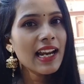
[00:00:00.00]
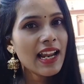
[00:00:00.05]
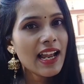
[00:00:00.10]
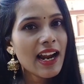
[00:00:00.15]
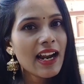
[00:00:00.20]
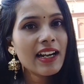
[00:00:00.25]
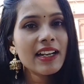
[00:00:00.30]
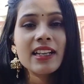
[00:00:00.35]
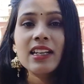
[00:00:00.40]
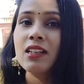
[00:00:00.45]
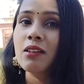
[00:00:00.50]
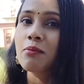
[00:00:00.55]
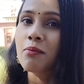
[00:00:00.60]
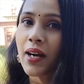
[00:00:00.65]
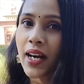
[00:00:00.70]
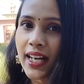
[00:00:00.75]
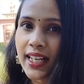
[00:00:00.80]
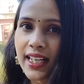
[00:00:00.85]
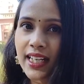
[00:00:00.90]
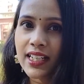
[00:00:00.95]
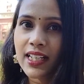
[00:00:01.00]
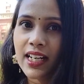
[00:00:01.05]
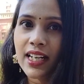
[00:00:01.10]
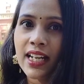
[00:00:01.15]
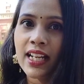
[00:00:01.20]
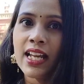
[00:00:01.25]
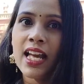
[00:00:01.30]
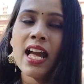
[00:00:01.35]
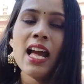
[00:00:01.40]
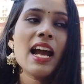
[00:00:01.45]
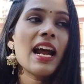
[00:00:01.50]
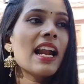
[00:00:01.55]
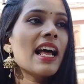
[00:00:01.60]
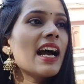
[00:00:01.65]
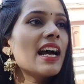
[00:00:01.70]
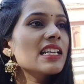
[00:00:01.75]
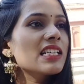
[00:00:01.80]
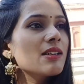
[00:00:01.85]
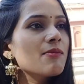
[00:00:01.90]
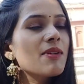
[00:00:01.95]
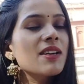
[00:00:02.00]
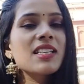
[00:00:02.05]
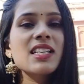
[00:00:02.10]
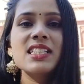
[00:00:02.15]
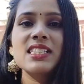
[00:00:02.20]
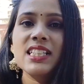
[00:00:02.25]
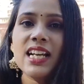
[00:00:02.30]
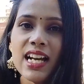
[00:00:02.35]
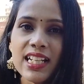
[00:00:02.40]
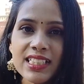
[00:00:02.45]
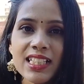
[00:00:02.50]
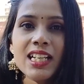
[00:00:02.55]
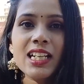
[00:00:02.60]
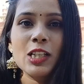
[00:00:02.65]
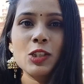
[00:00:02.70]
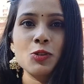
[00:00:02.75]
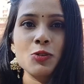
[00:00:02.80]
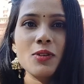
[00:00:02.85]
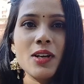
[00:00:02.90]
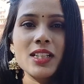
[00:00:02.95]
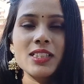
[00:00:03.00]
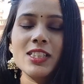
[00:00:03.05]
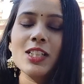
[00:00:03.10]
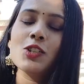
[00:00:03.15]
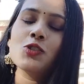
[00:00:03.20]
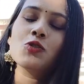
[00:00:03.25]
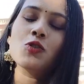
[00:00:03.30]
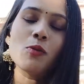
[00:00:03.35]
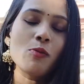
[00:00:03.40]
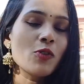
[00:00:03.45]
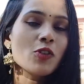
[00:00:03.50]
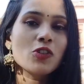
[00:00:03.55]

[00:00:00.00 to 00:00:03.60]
ডালা আর্কেড মার্কেট এরিয়া আর আশেপাশে যা যা কিছু আছে